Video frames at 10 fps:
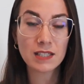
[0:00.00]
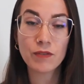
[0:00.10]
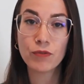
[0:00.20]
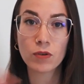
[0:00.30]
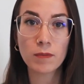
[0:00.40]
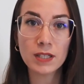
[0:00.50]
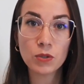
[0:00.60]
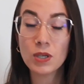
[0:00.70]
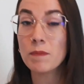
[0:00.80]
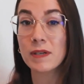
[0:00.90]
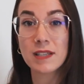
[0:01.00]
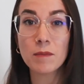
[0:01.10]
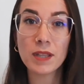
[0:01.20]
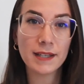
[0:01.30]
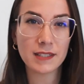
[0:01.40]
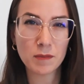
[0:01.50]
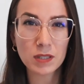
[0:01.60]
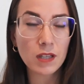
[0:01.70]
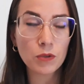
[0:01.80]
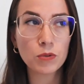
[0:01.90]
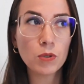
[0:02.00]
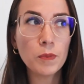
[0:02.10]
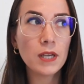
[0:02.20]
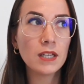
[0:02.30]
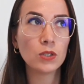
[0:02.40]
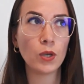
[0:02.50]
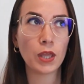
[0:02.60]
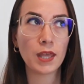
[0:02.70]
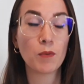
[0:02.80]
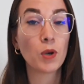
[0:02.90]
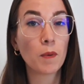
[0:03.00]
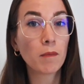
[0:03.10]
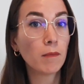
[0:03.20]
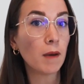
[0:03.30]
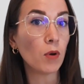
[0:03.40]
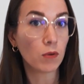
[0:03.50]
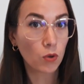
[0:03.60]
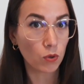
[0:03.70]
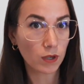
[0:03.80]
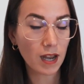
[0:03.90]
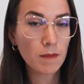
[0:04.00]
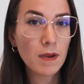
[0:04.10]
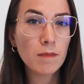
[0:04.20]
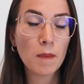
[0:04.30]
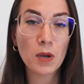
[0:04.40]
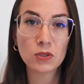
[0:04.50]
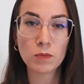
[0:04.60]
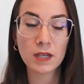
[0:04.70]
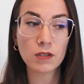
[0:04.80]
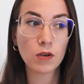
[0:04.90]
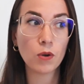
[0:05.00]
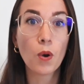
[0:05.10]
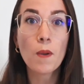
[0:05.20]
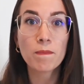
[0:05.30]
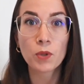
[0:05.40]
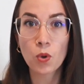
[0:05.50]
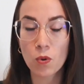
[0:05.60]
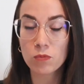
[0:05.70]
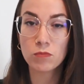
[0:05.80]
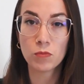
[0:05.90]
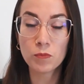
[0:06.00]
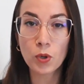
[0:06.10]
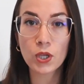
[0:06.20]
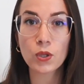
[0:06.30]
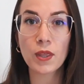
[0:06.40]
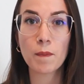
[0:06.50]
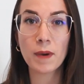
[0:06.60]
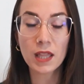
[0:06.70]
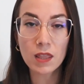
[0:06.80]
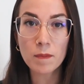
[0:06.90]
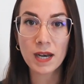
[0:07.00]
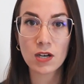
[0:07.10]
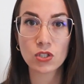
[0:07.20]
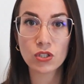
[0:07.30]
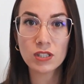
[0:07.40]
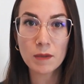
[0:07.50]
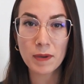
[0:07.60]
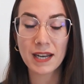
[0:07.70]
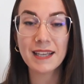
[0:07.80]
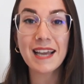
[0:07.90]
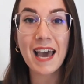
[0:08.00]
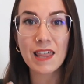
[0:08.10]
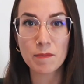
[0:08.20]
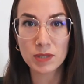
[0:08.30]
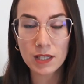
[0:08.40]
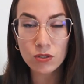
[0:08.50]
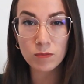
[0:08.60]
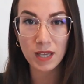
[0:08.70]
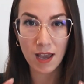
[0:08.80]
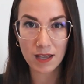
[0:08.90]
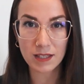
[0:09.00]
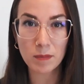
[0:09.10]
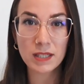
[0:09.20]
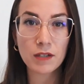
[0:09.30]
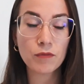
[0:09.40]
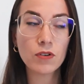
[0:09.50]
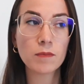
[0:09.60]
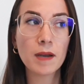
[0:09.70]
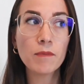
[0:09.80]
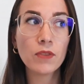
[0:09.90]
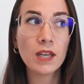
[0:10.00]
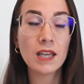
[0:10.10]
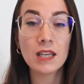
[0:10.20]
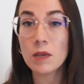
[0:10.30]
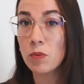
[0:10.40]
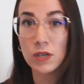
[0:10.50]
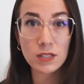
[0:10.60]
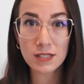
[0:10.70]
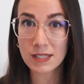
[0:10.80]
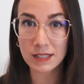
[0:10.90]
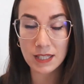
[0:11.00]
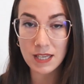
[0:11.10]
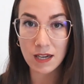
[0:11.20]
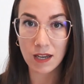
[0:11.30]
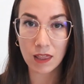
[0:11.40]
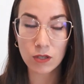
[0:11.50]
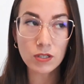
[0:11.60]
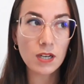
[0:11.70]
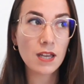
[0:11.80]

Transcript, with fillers: ese formato y pasarme directamente a YouTube, yo decía, bueno, vamos con calma, vamos a tomárnoslo con un poquito de espacio para nosotras, para ir adaptándome a esta plataforma. Y por esa sencilla razón,